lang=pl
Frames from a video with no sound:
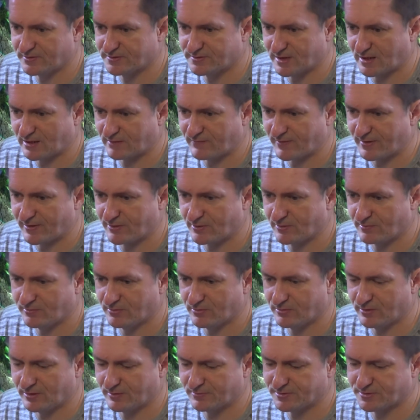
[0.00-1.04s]
z
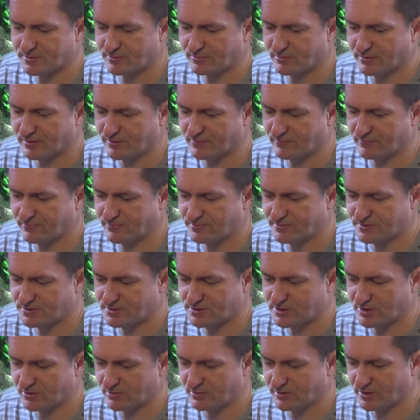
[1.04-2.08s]
akwariumu na przykład
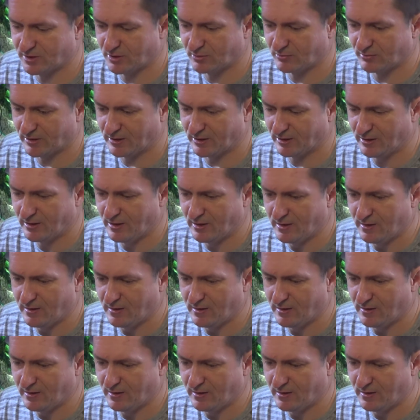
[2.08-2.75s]
wciągnęła